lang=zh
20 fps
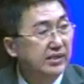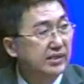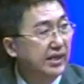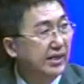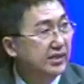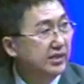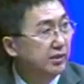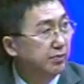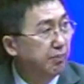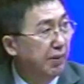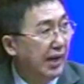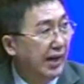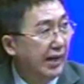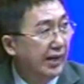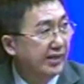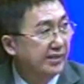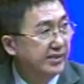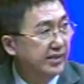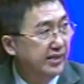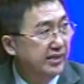暂时
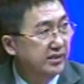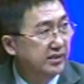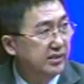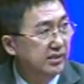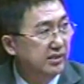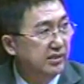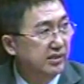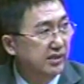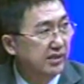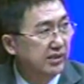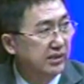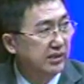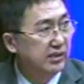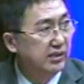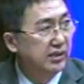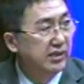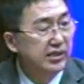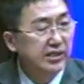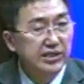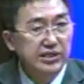把这一次
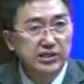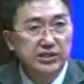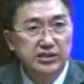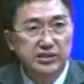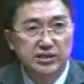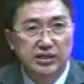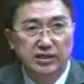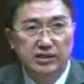的议